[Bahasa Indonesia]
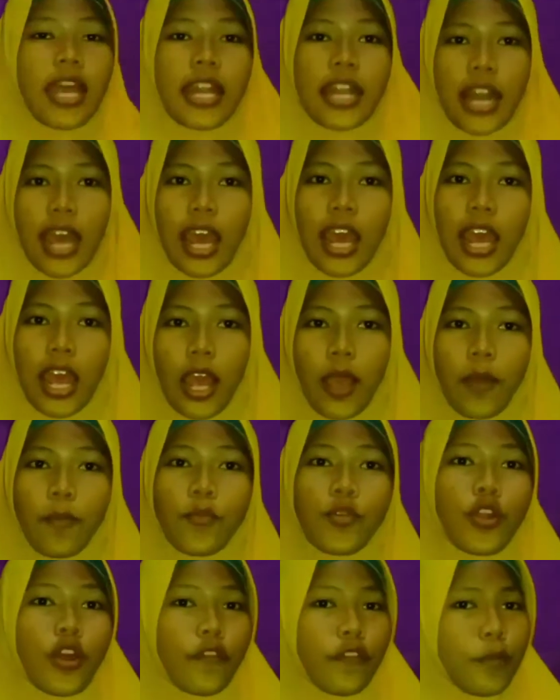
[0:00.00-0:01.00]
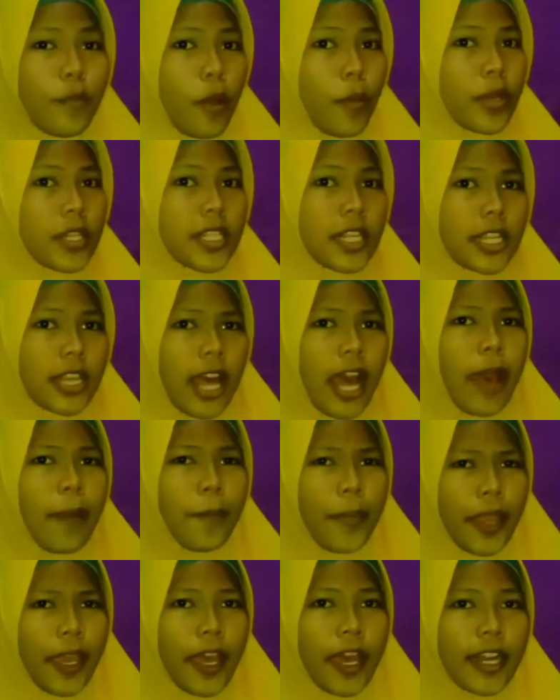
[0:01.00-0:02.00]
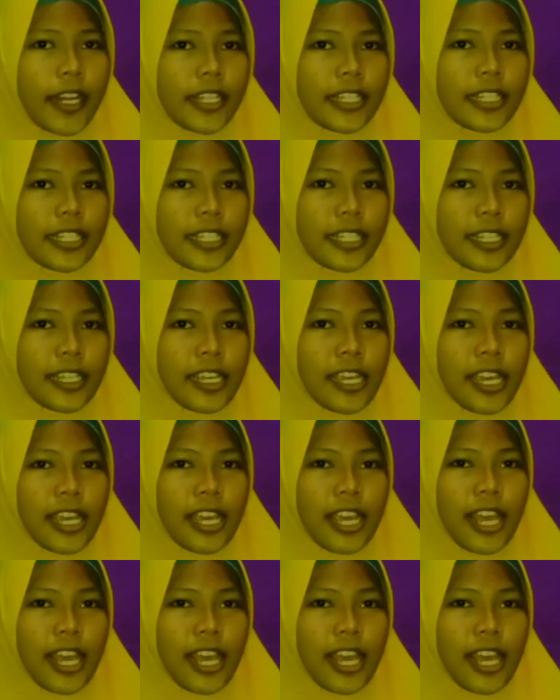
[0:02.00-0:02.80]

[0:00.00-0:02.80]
Nah Bu Novi mau bercerita apa ya hari ini?